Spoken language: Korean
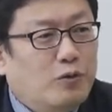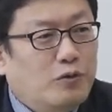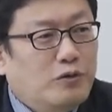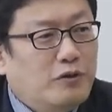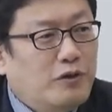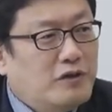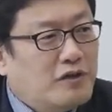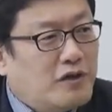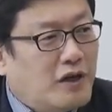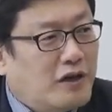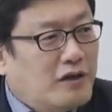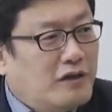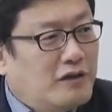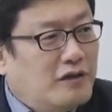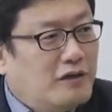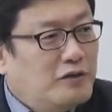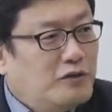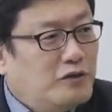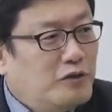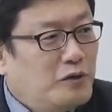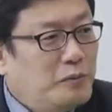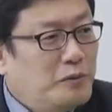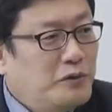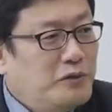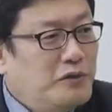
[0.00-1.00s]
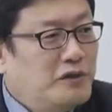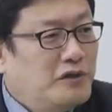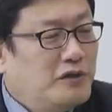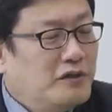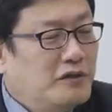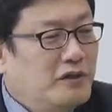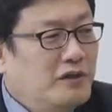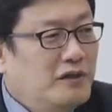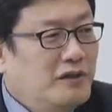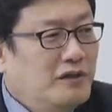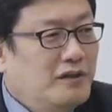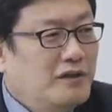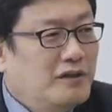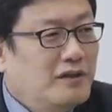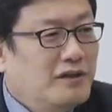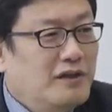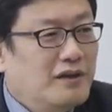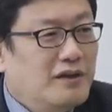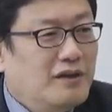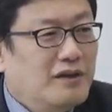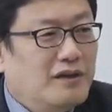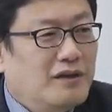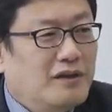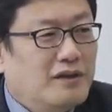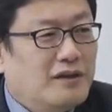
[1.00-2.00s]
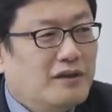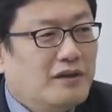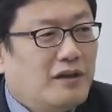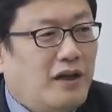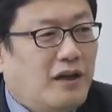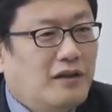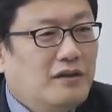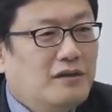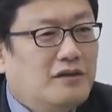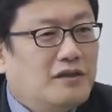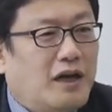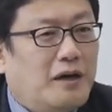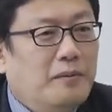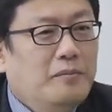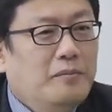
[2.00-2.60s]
어떻게 잠깐 써보시더니 난